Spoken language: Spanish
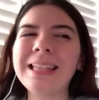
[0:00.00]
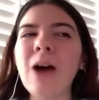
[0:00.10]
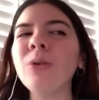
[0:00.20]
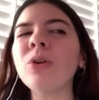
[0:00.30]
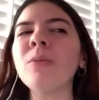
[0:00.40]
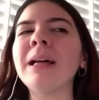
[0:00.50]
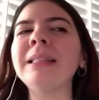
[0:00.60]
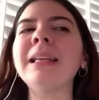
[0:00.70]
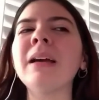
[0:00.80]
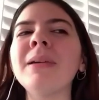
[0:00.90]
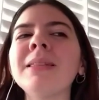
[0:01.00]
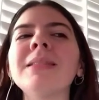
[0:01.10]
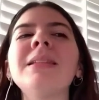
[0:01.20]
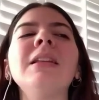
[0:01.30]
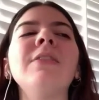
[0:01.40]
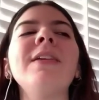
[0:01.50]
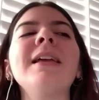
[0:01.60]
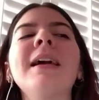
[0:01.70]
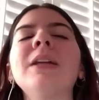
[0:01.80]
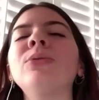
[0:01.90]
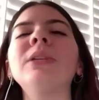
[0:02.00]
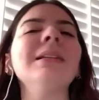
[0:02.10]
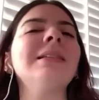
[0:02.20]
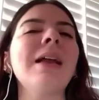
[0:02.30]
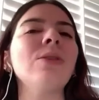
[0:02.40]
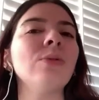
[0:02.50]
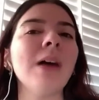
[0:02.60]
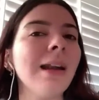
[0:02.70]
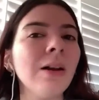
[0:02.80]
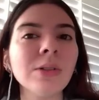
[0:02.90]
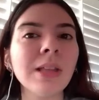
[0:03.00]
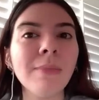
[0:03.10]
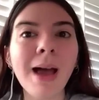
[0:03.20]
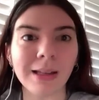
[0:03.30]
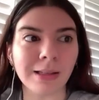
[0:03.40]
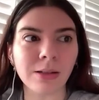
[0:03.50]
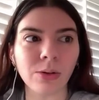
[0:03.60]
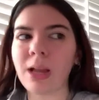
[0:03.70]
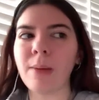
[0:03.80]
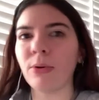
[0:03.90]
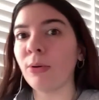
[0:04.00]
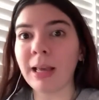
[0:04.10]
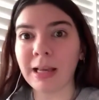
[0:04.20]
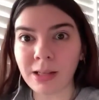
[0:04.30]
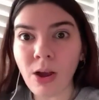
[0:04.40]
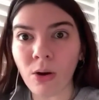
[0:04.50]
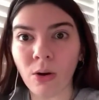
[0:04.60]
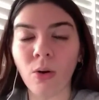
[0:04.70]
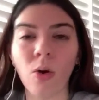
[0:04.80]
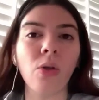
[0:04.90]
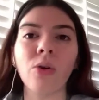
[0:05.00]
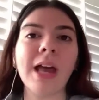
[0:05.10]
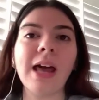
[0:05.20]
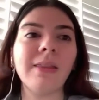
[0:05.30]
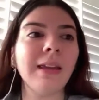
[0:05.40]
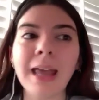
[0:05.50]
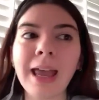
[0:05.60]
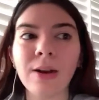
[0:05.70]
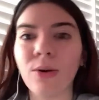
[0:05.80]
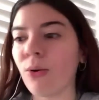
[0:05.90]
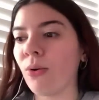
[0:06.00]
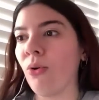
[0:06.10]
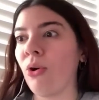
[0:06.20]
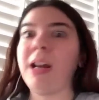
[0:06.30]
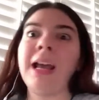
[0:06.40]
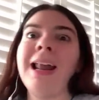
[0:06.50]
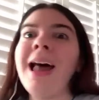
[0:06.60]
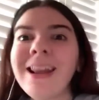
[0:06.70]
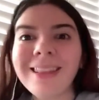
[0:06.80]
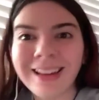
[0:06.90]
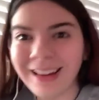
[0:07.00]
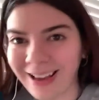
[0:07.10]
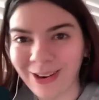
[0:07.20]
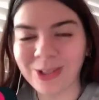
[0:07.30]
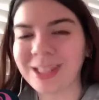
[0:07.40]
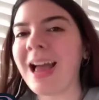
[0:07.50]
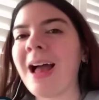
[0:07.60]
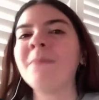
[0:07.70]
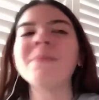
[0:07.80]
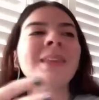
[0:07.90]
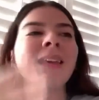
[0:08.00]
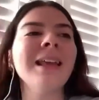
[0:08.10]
ya automáticamente significa que tú tienes que ayudar a los demás, o sea, por obligación o donar dinero o regalar dinero. O sea,